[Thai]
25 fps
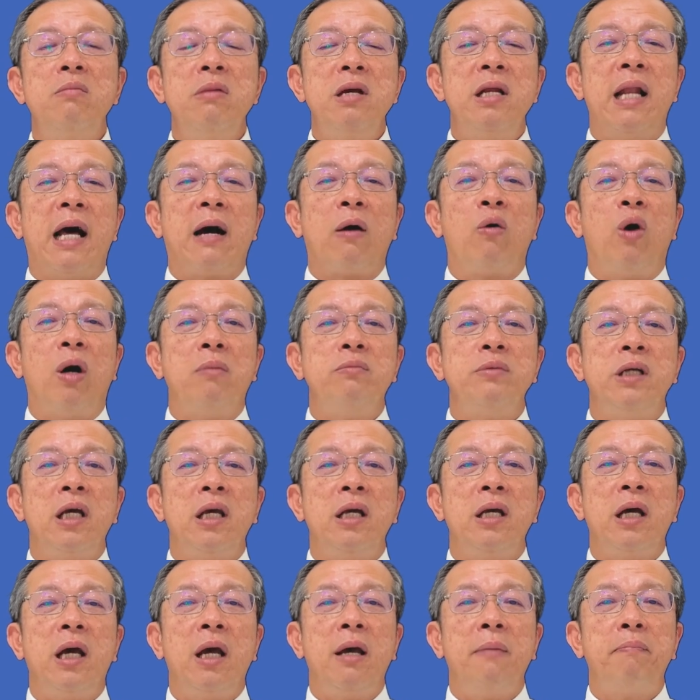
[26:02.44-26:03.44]
มีหลักความจริง
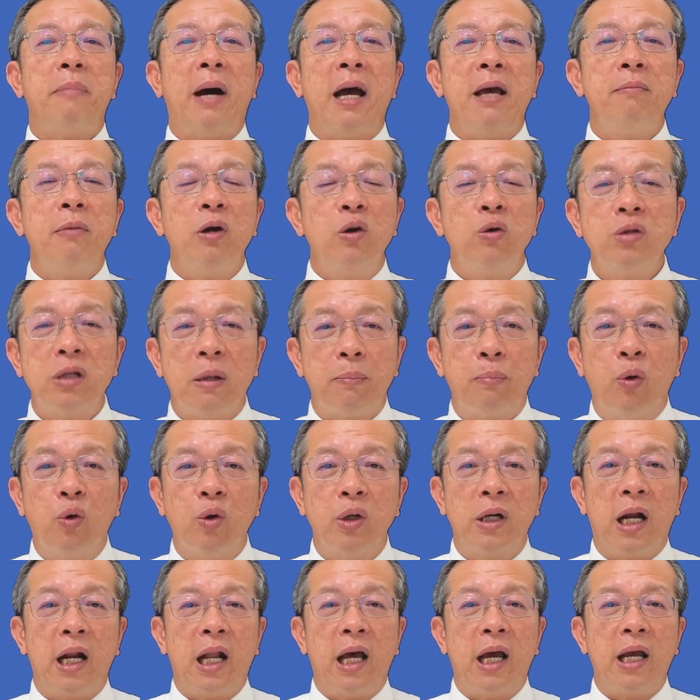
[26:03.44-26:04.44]
ไง ไป ไม่รู้จะพูด
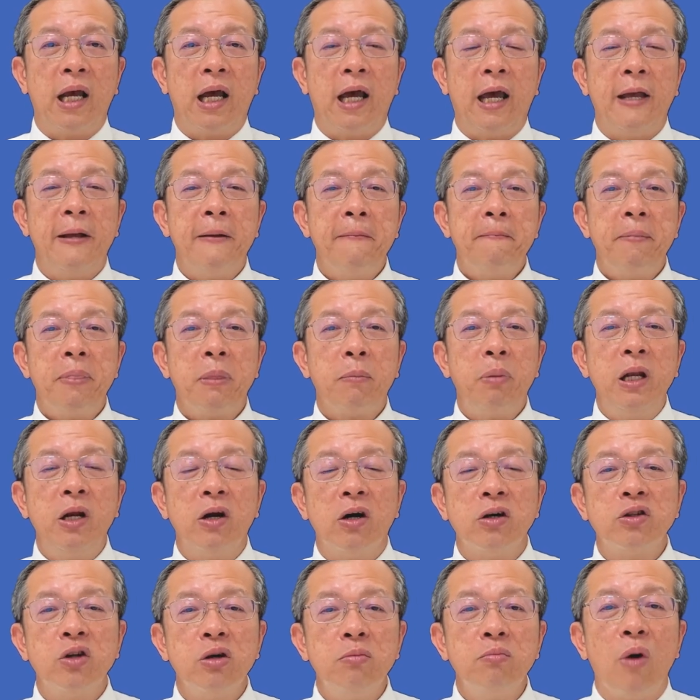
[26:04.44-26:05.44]
อะไรไง พี่น้อ
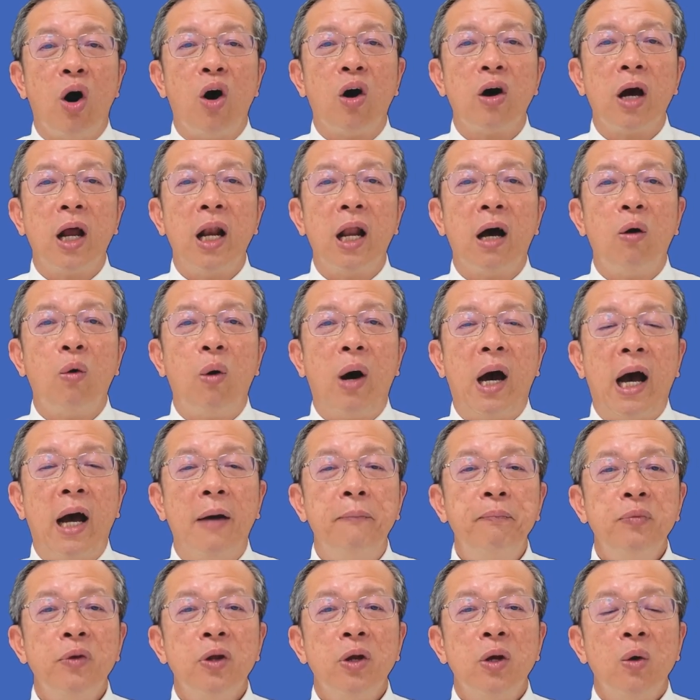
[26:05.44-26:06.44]
งถึงบอกกันแล้วว่า
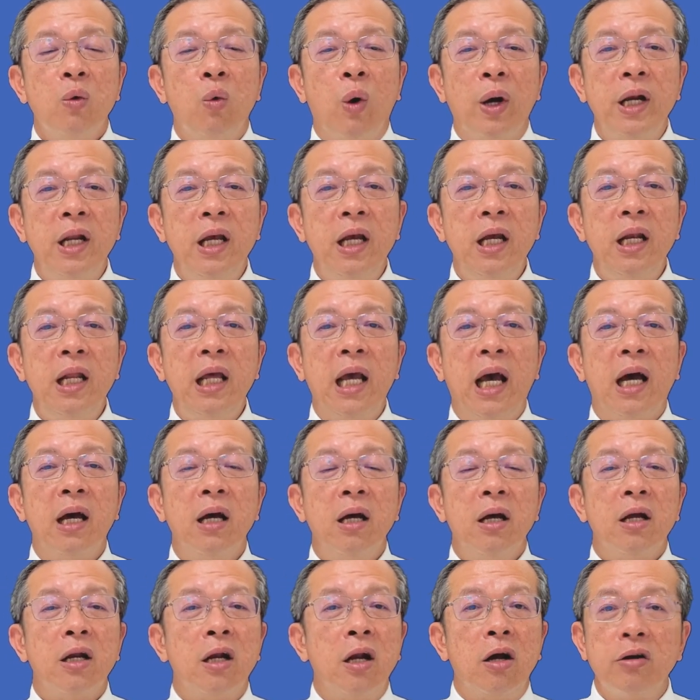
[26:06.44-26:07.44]
วันนี้เนี่ย
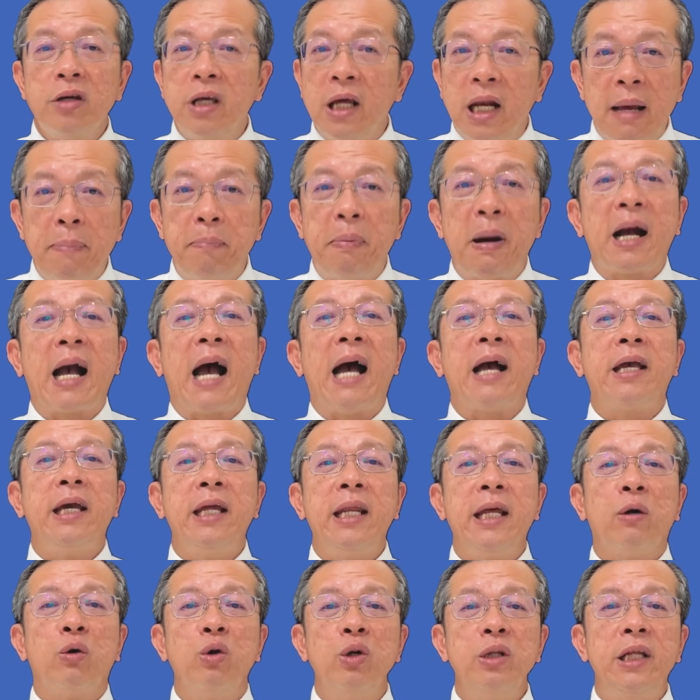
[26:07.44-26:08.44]
เราจะได้ประกาศกิ
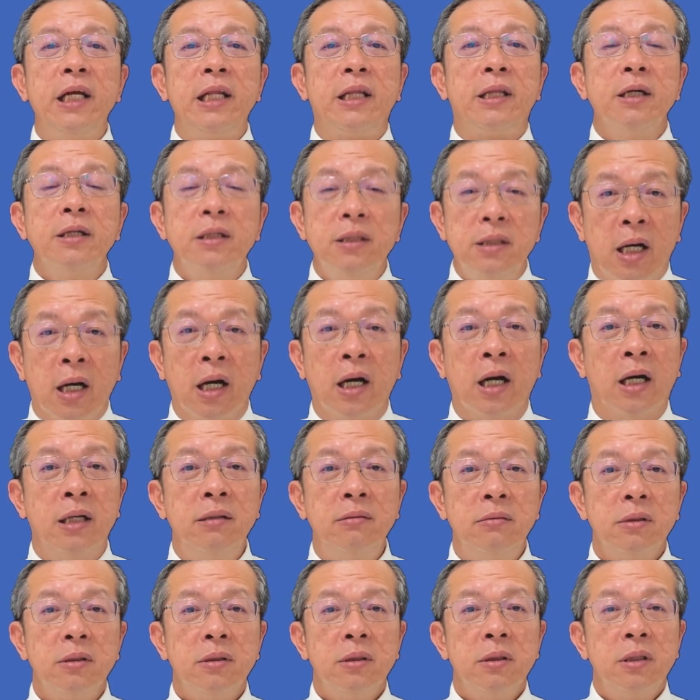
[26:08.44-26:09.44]
ติคุณที่ตื้นเขิน
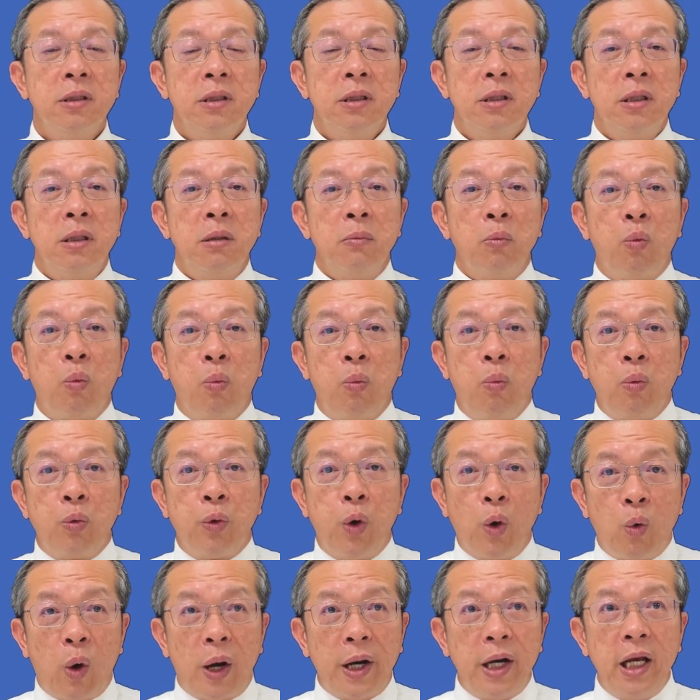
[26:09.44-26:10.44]
ทุ
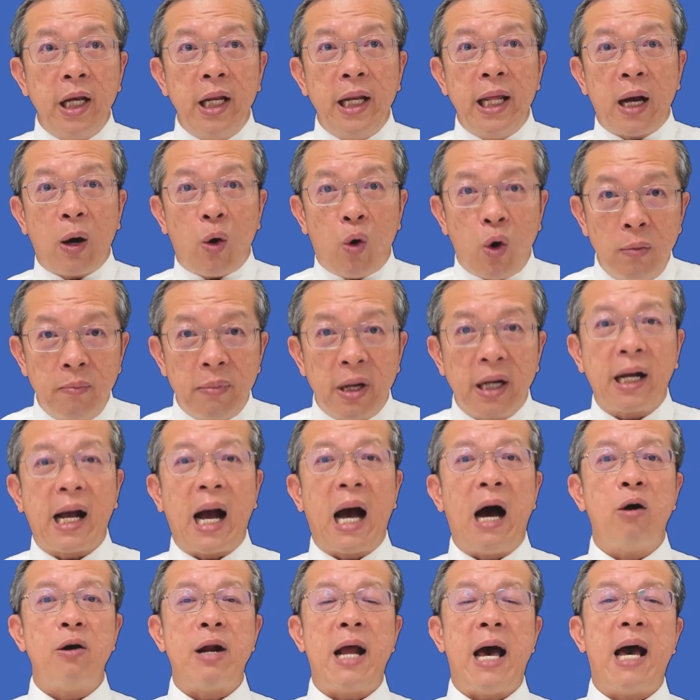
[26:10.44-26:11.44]
กวันนี้เนี่ยคนมัน
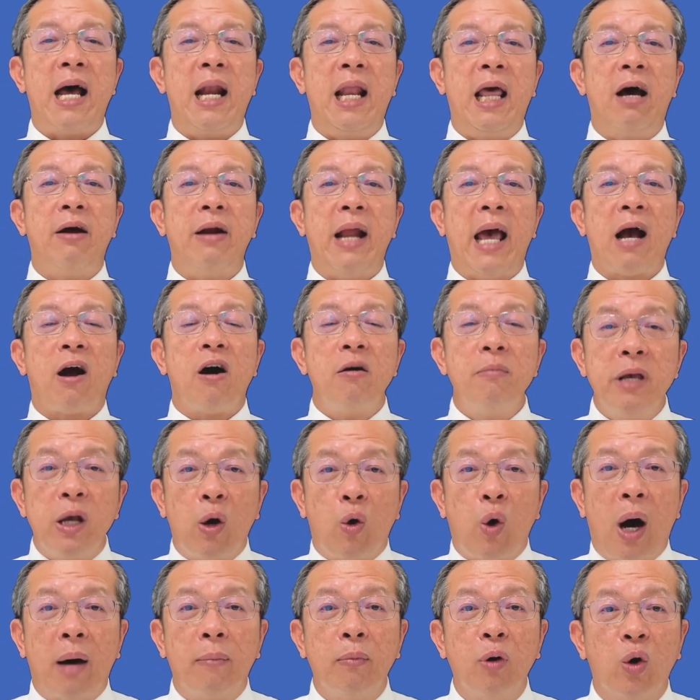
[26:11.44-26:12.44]
ก้าวหน้าแล้วนะเขามีค
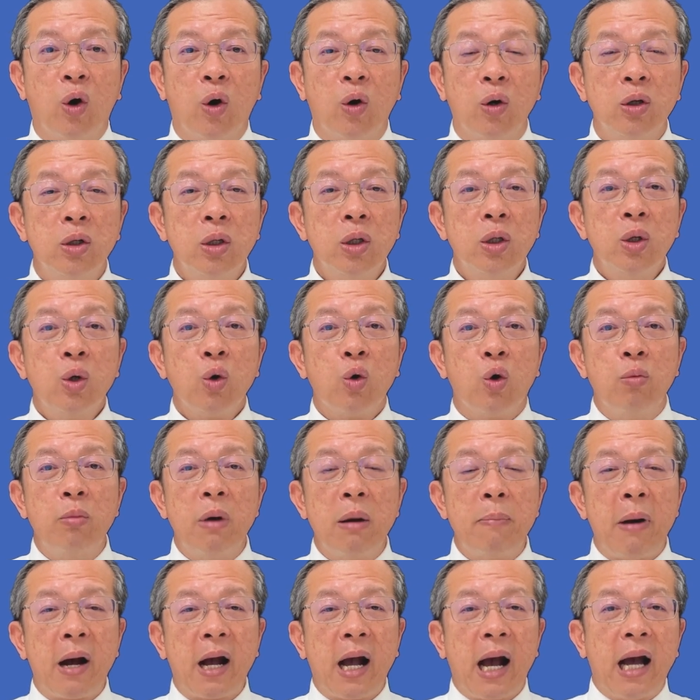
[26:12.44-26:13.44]
วามรู้ คุณไป
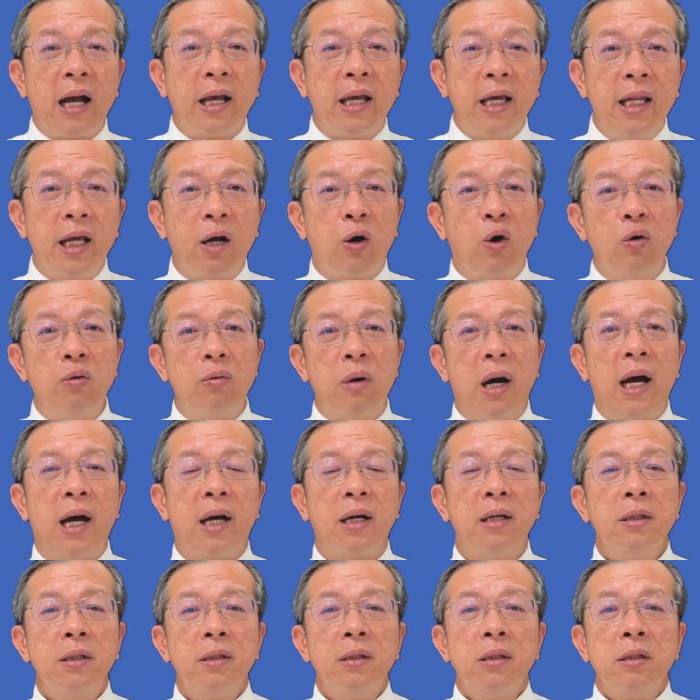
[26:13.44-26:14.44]
ประกาศกิติคุณว่า
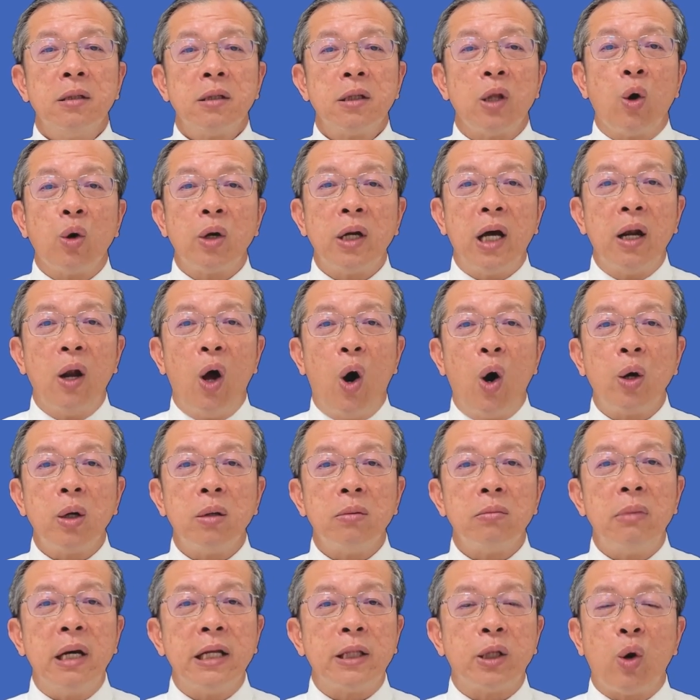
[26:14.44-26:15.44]
ตกนรก
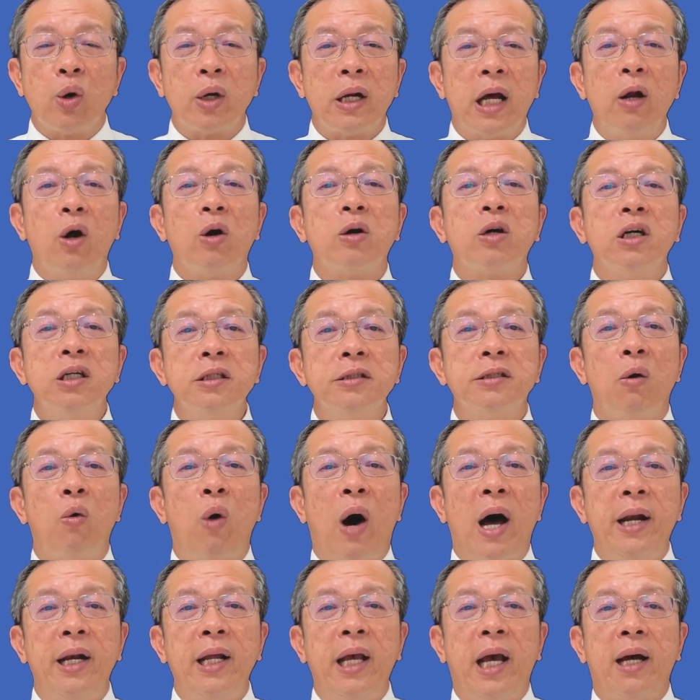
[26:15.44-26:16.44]
ไม่ตกนรกขึ้นสวร
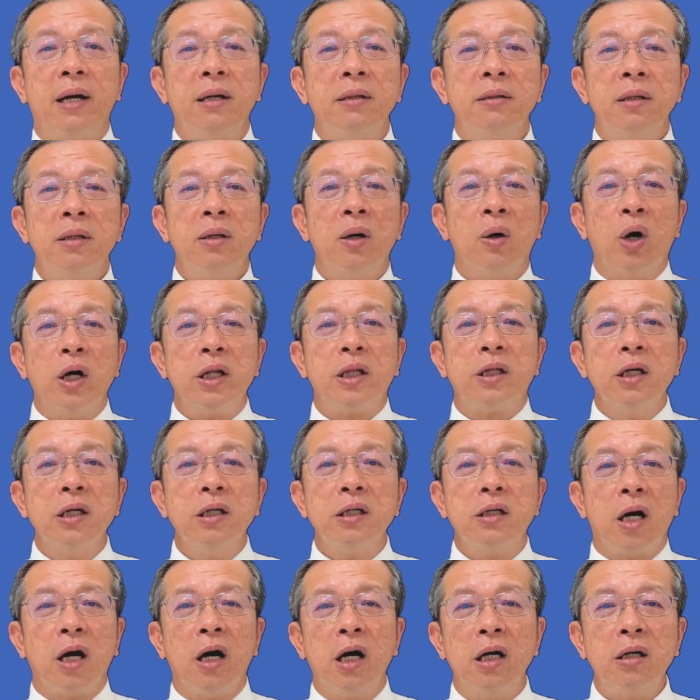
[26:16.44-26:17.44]
รค์เนี่ยโอ้ยตื้น
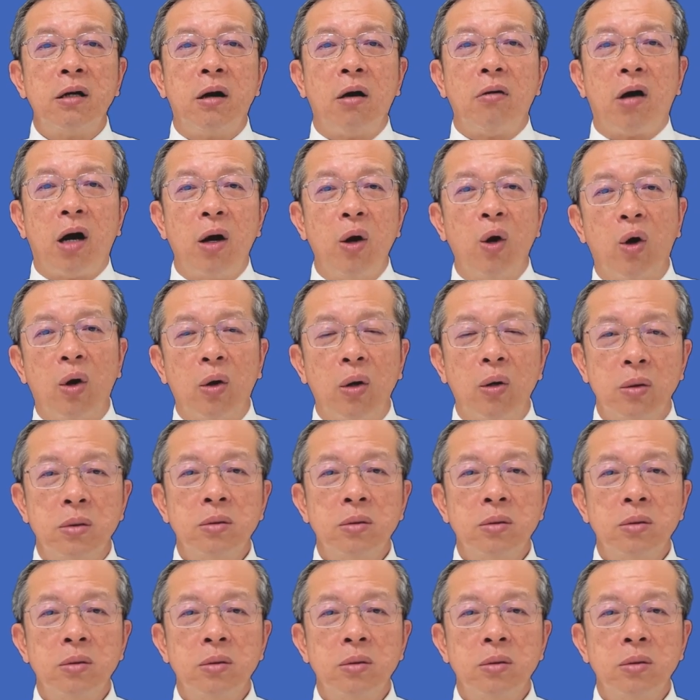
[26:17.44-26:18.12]
เขินเขาก็รู้